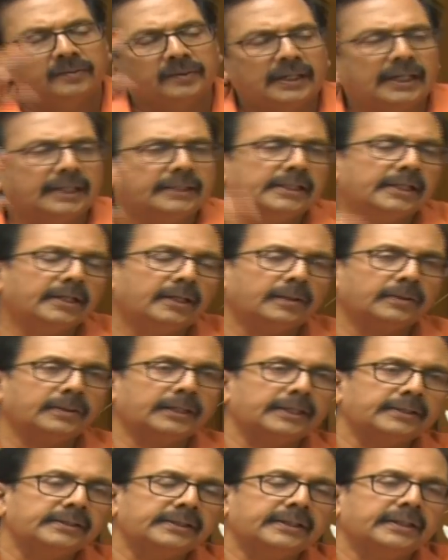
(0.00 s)

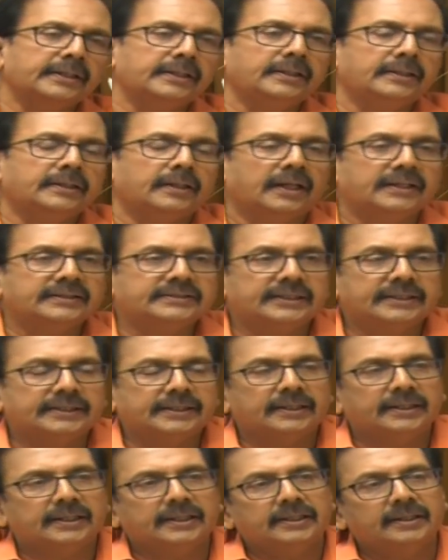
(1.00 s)
వీళ్ళందరిలోకి ఎందుకని
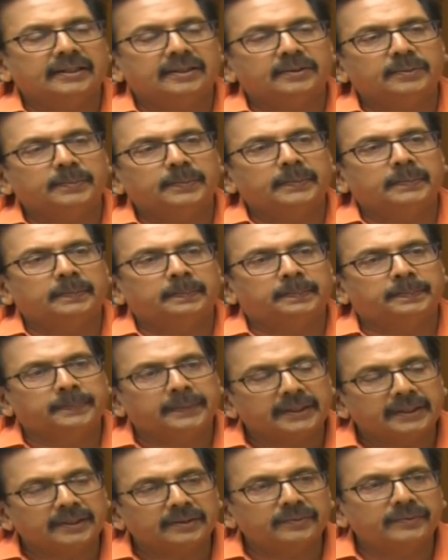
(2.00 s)
రాజశేఖర రెడ్డి గారు
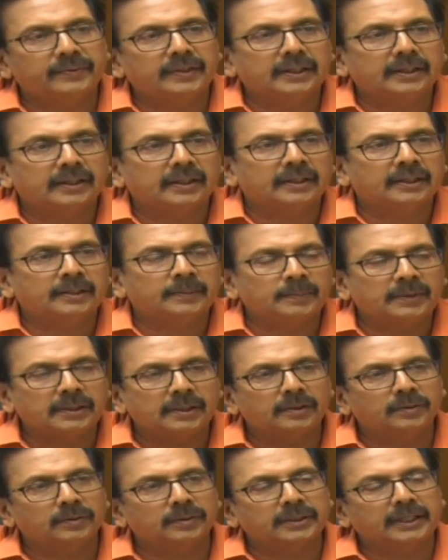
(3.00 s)
పేరు వినగానే
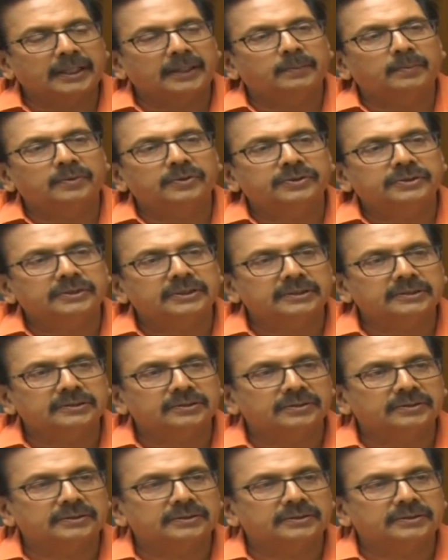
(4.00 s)
మీలో ఒక ఎమోషన్స్